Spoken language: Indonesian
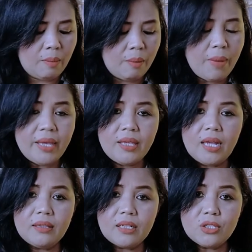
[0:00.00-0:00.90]
nama baik
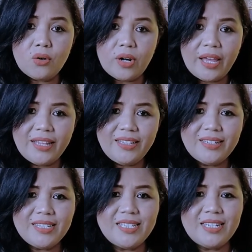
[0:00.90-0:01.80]
yang
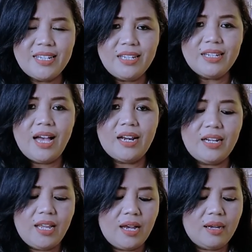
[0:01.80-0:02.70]
tercoreng di sini,
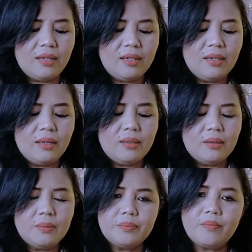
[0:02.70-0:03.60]
karir yang
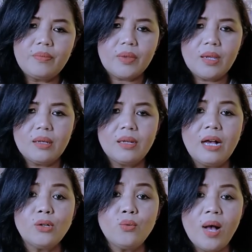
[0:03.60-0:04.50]

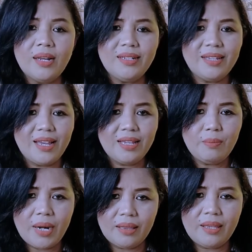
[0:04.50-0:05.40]
gangguan ya
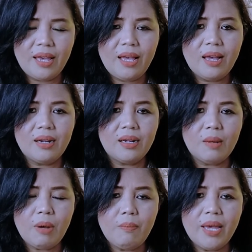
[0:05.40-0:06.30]
ibaratnya, ada
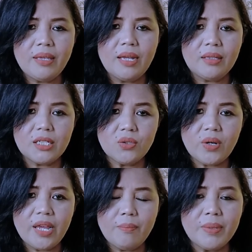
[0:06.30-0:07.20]
nama baik yang
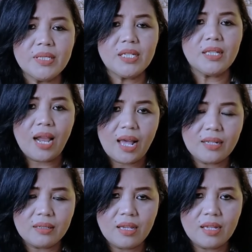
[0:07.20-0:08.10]
tercoreng,
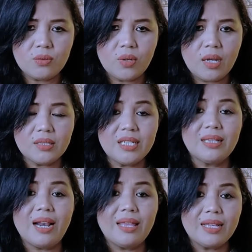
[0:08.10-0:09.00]
pencitraannya juga
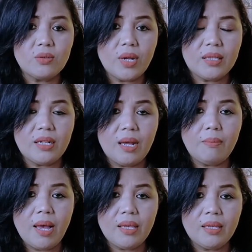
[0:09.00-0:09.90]
citranya juga tidak
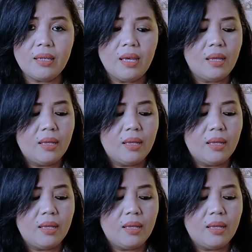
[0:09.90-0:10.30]
baik.